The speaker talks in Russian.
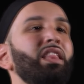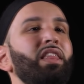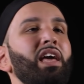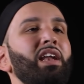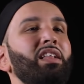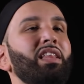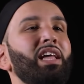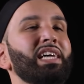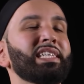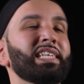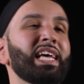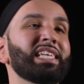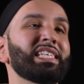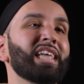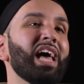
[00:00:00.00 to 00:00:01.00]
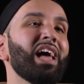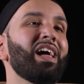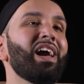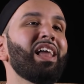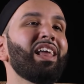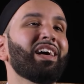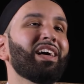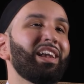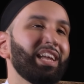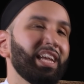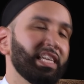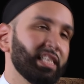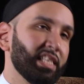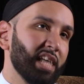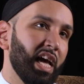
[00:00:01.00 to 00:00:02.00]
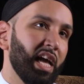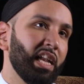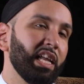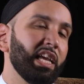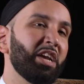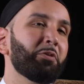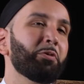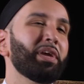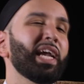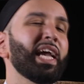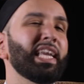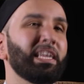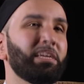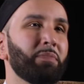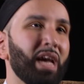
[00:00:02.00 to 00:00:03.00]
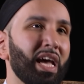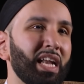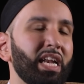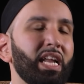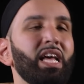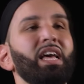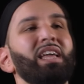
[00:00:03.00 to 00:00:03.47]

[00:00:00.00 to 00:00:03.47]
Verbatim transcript: Далее Аллах говорит, сотворил человека.